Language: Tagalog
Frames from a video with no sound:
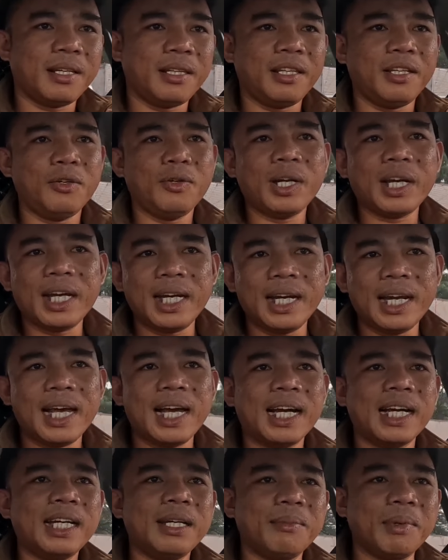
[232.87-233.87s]
hindi nyo na
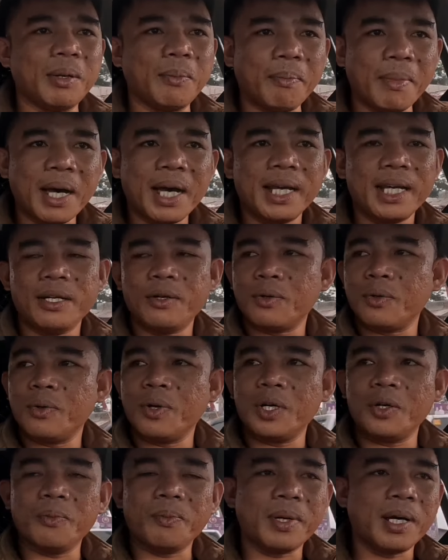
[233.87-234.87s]
kailangan na magbayad o kung
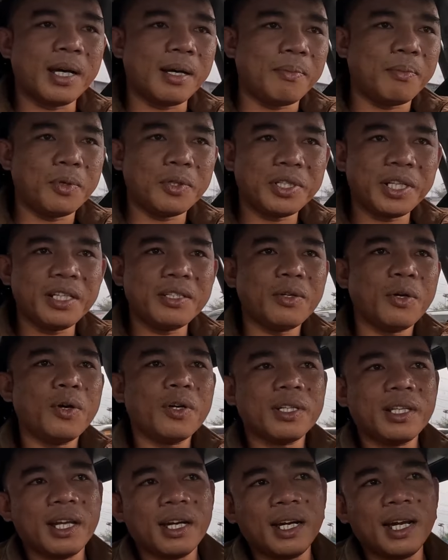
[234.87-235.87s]
ano pa purchase
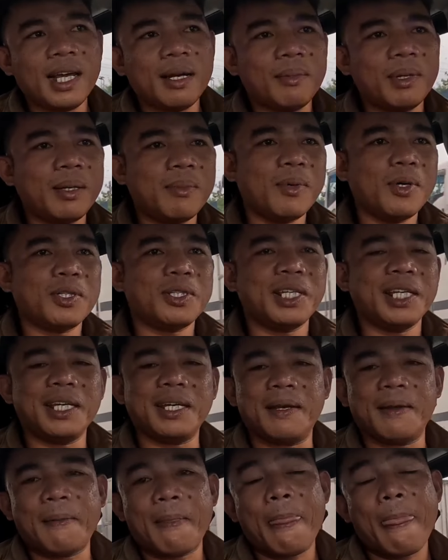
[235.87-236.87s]
order lang mga
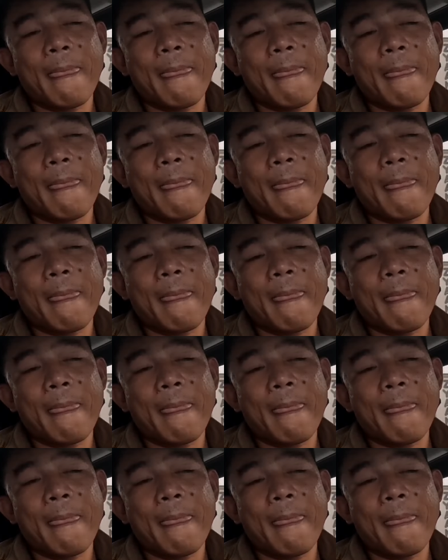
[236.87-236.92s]
bossing